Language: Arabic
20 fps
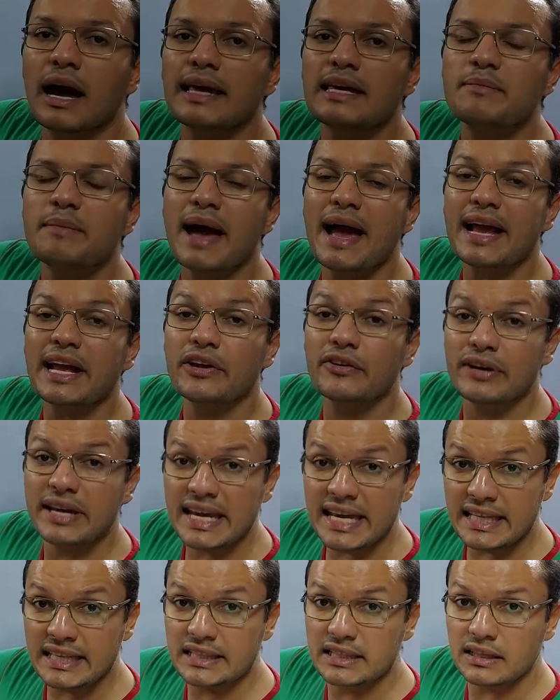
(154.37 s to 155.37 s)
يبقى
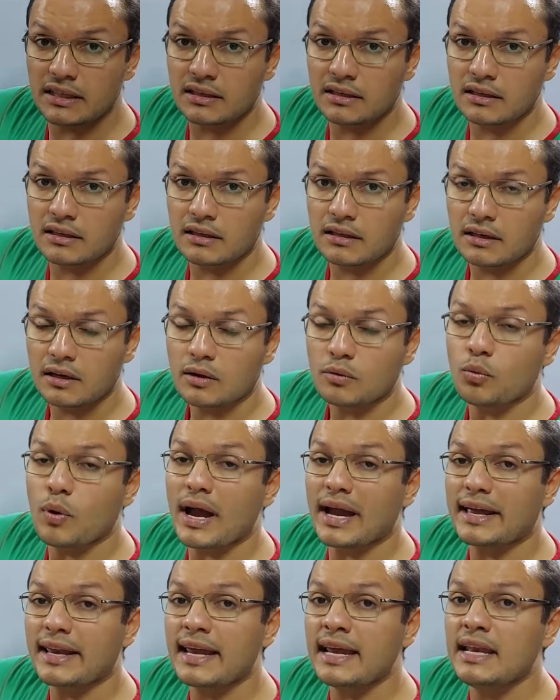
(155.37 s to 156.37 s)
agreed
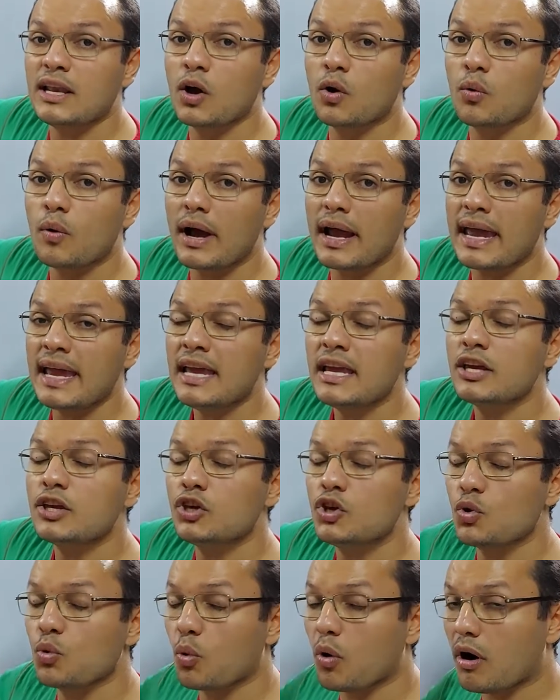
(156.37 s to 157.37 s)
واجري اللي هو ايه
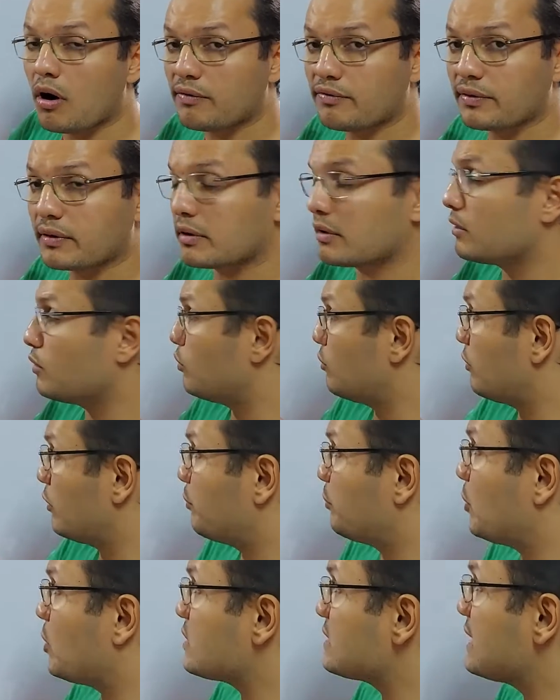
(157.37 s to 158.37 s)
يوافق وفي
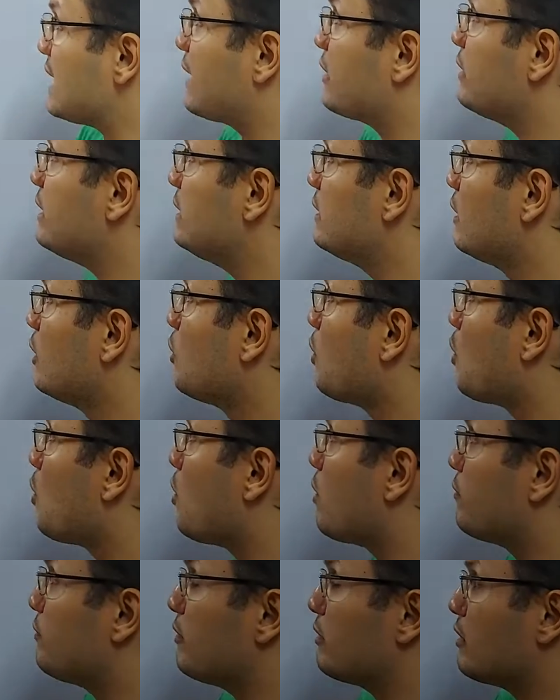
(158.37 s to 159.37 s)
الباست اجريد اللي
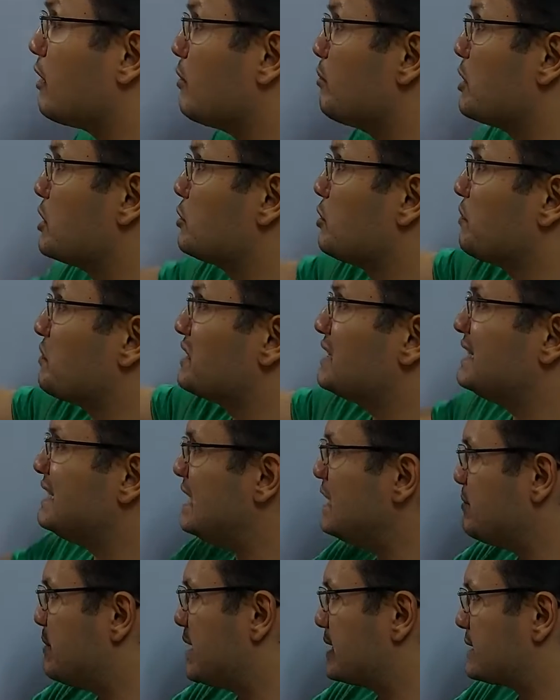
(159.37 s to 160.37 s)
هو وافقه باضافه
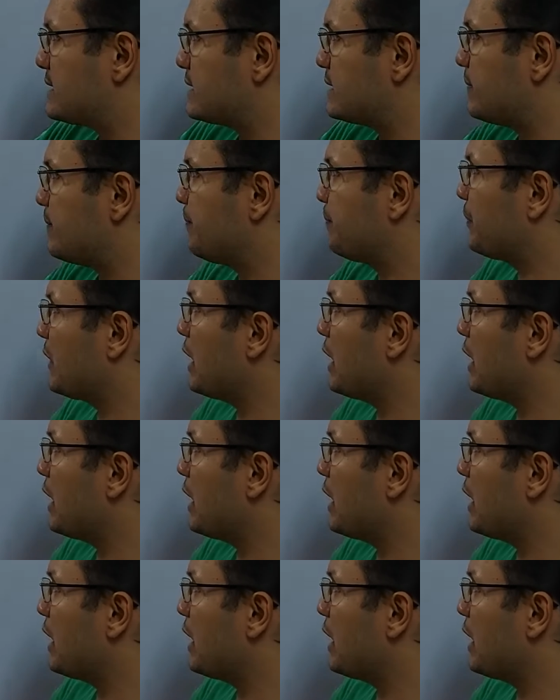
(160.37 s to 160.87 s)
دي بس